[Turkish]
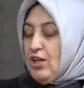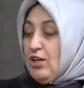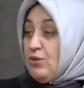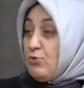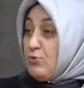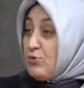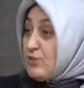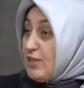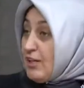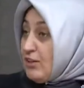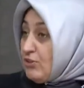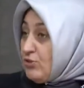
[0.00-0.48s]

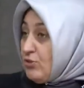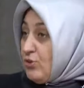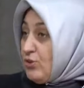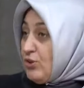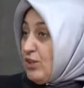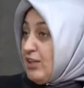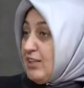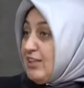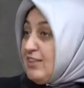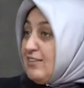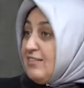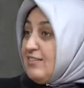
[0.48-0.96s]
Uzak
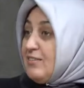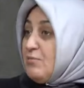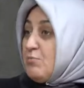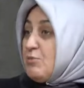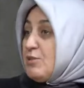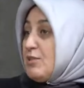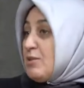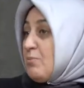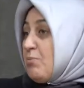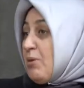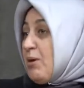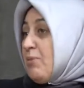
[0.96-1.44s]
Doğu'ya
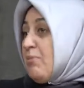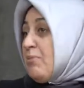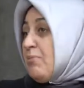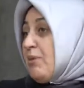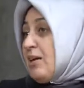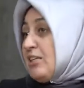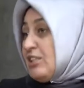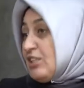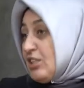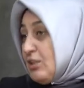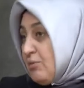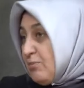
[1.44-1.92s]
gittiğimizde
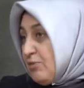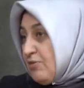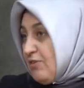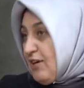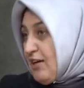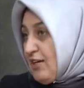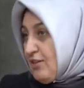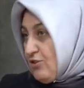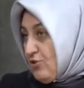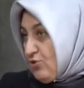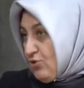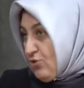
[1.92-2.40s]
başka bir
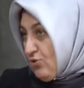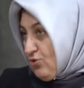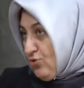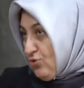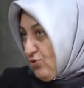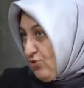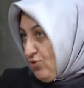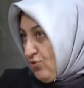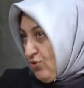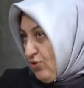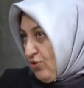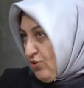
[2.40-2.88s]

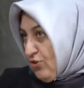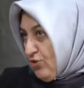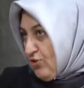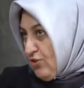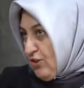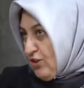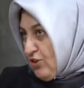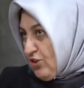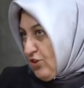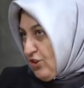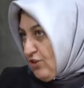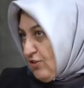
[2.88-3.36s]
versiyonunun
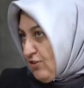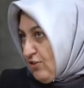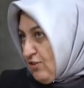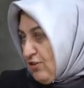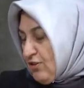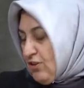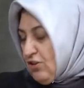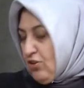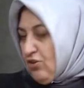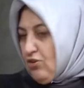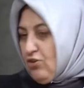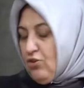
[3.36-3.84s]
ortaya
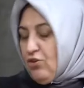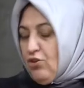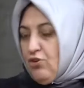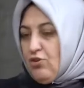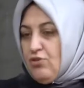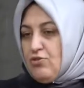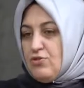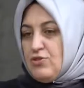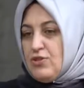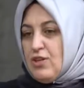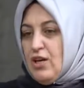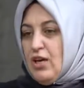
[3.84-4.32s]
çıktığını
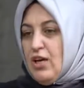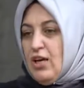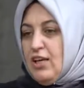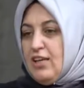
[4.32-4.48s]
görüyoruz.